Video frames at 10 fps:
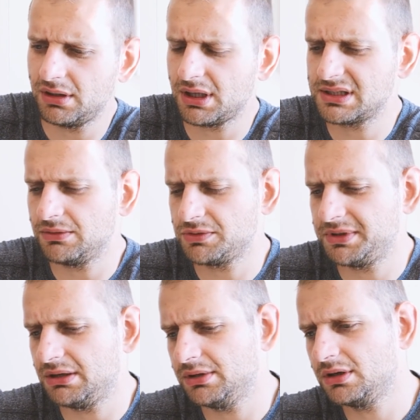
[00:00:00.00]
jak założyć
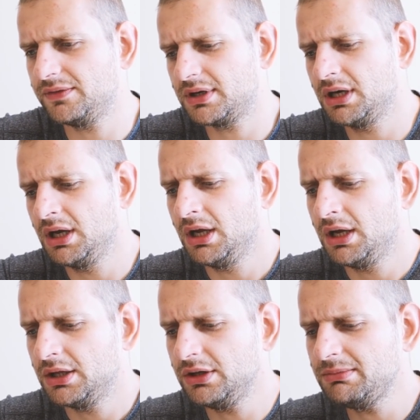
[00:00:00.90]
pedały na rower.
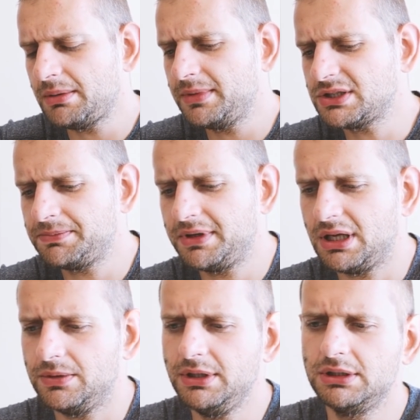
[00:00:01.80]
No i mamy nasze
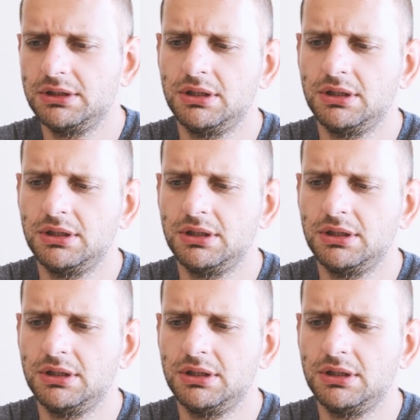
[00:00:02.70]
pedały.